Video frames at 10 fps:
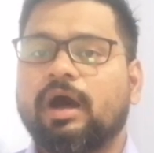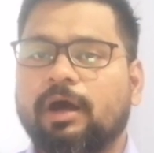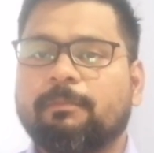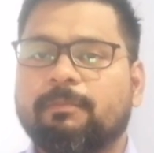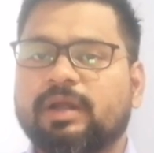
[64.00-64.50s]

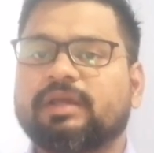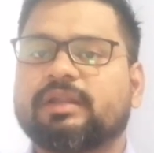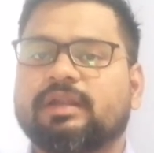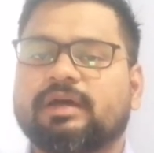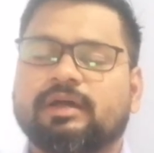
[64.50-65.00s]
आप बने
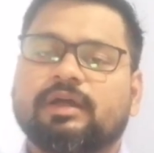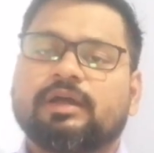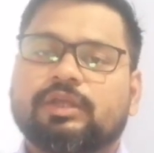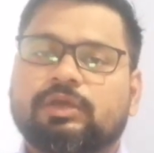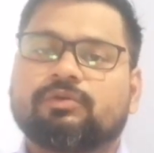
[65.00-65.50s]
रहना
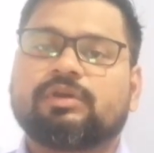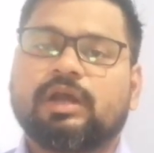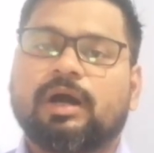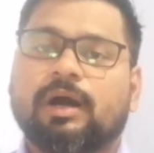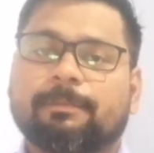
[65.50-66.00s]
क्योंकि
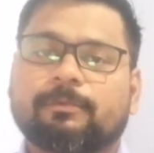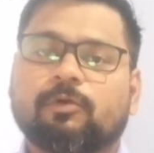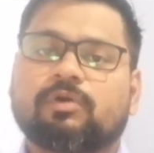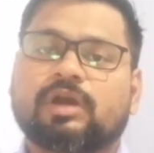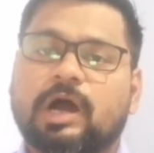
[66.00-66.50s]

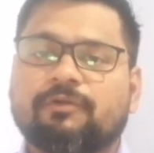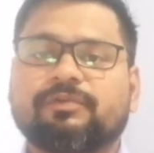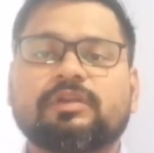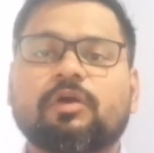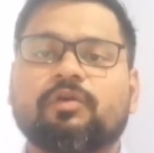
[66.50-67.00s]
आपको
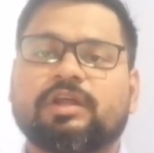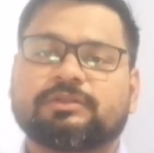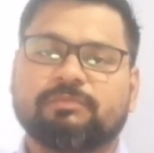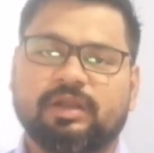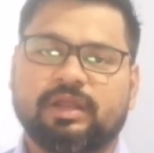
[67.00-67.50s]
काफ़ी
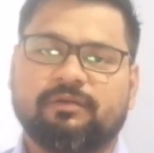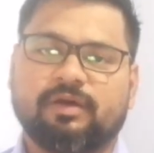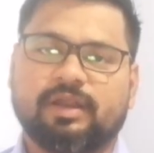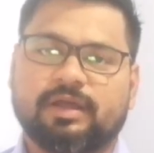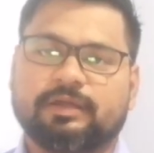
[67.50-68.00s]
नॉलेज मिलने
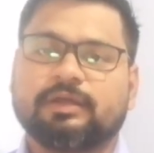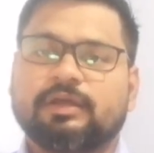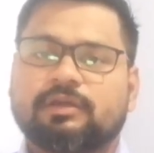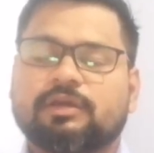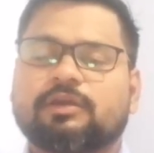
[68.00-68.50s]
वाला है
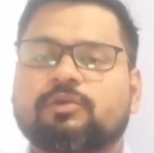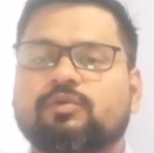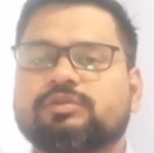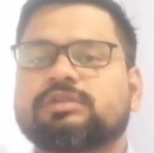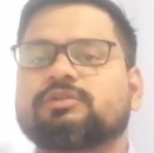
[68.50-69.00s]
क्योंकि
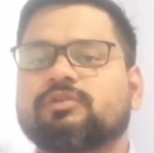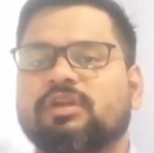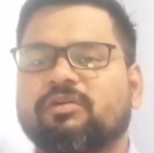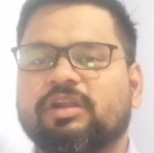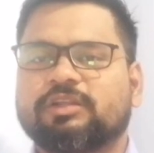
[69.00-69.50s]
कुछ जो
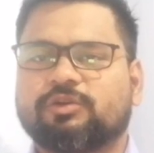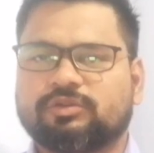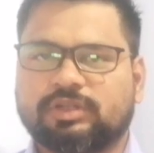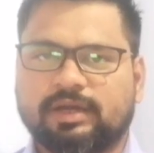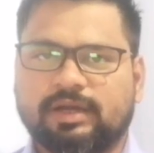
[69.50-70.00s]
नॉलेज
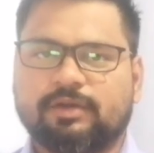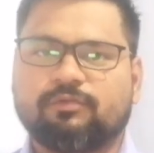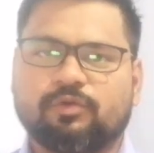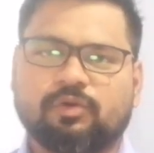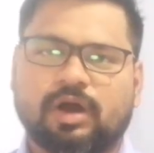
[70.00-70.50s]
होता है
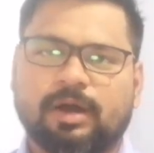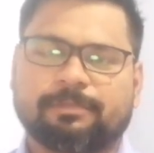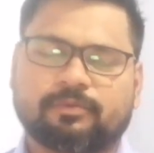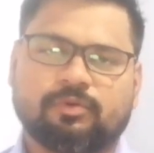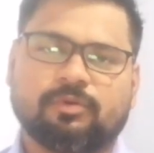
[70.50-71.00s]
वो
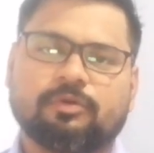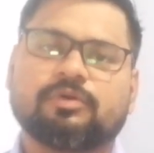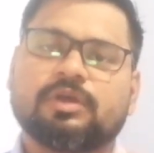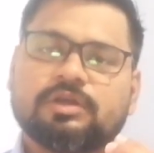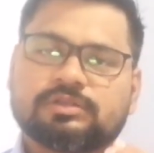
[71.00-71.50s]
आपको
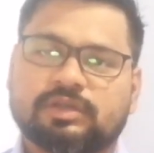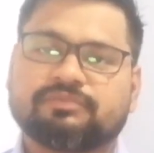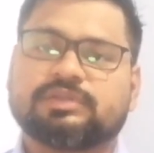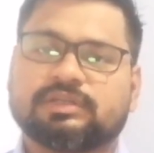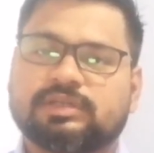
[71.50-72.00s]

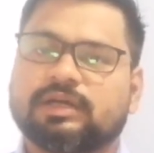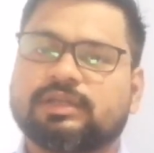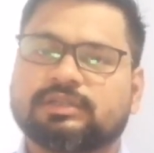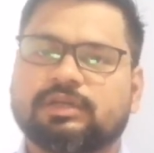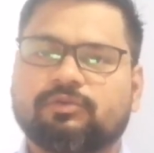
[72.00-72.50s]
सबसे
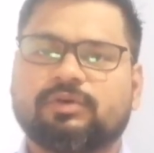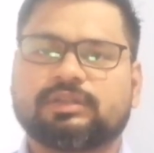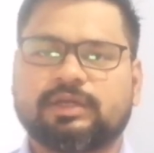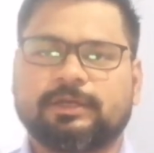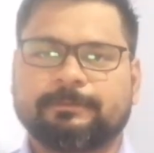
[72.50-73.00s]
ज़्यादा
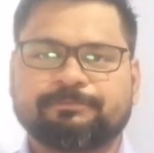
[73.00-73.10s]
ज़रूरत है